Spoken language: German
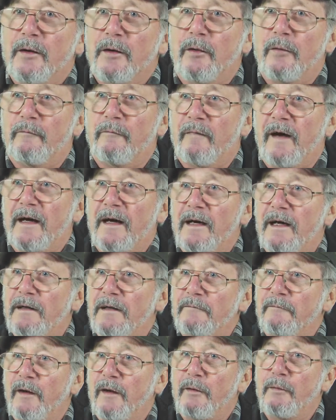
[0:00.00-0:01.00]
Und
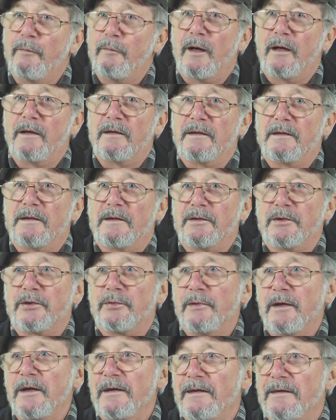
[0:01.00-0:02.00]
Weihnachten war immer eine
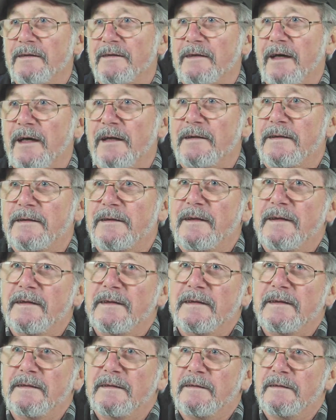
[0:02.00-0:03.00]
schwierige Zeit,
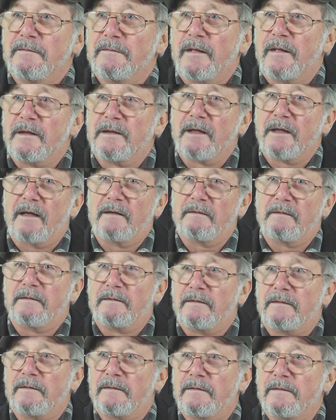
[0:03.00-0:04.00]
wenn ich an
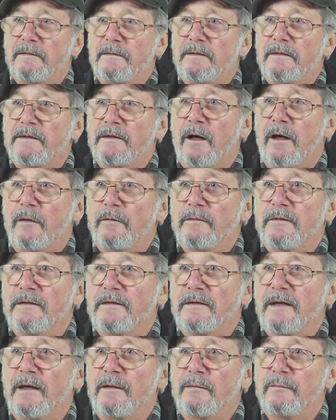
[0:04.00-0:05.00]
zu
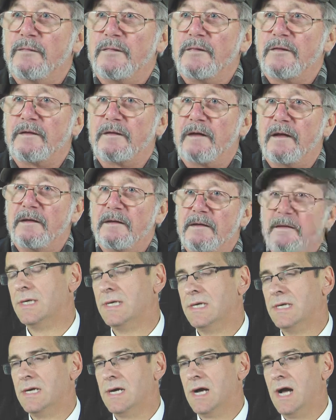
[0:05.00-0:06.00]
Hause denken musste.
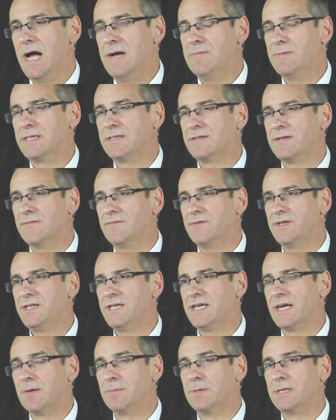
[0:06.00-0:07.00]
Heimat ist ein
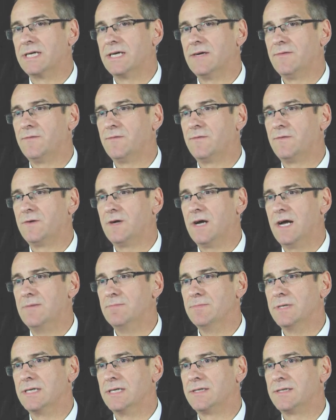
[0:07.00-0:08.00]
wichtiger Begriff.
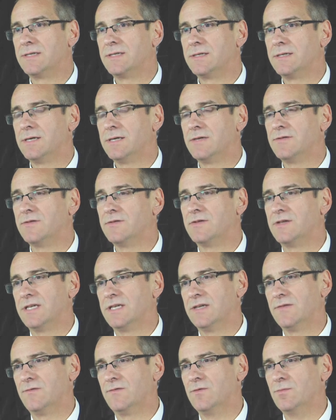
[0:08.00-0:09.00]
Heimat
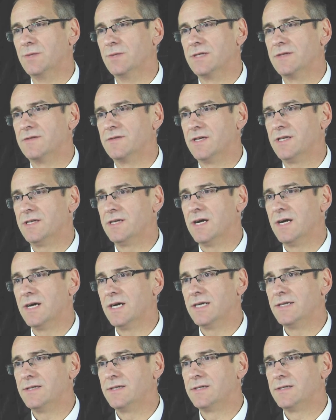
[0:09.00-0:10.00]
assoziiert für mich
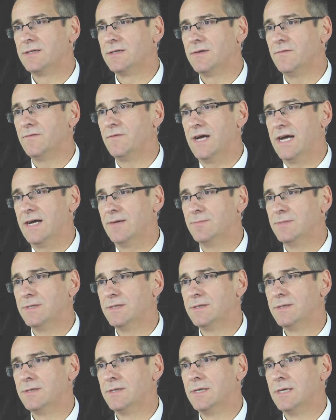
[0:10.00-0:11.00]
Sicherheit,
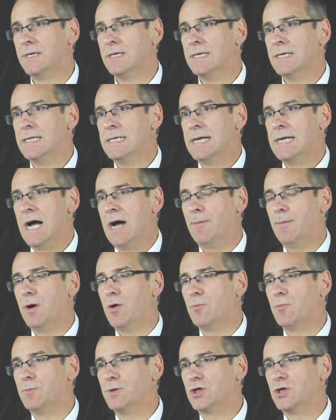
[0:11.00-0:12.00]
Wärme, aber
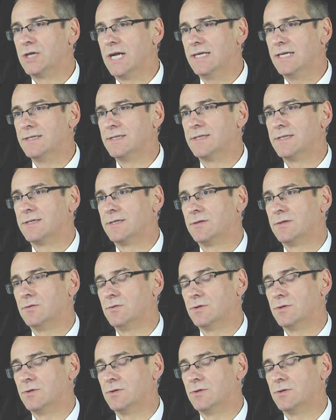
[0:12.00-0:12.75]
auch Bestand.